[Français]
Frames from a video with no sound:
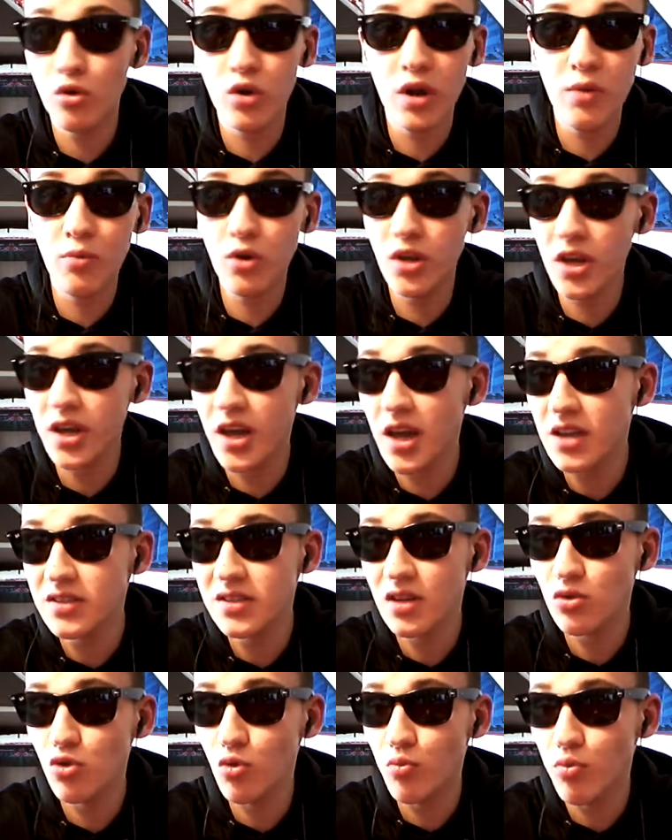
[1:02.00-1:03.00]
les Monégas
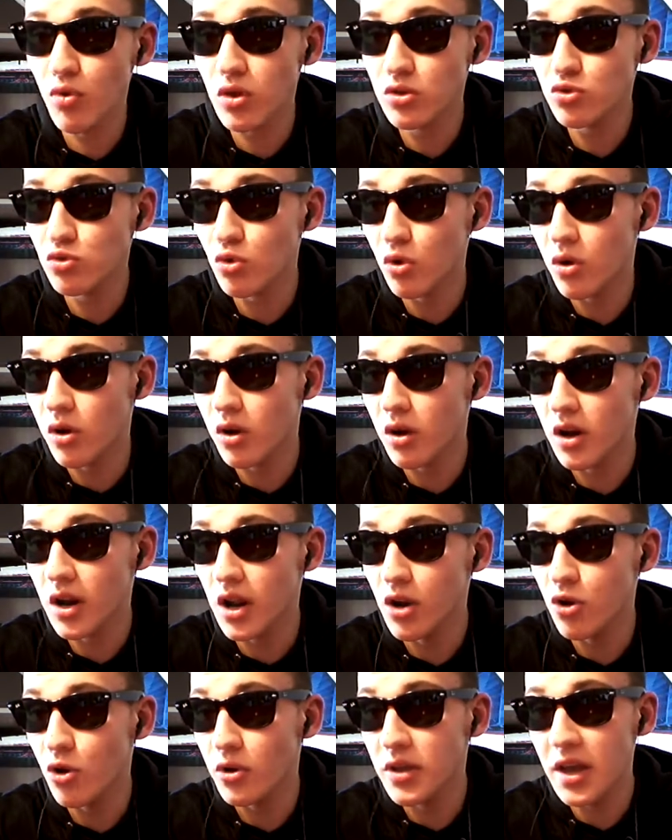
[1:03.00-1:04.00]
et deux points sur euh, les
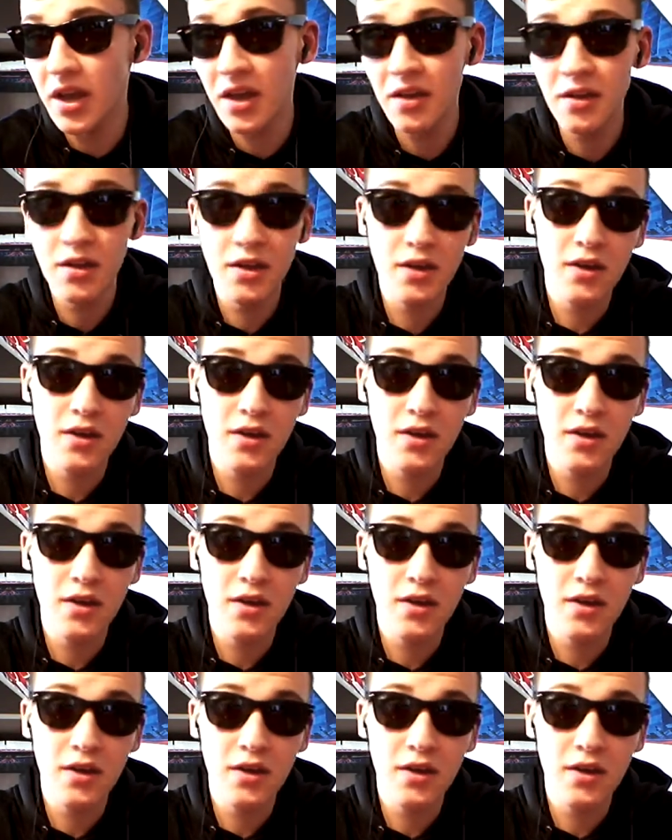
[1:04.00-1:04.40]
Lyonnais.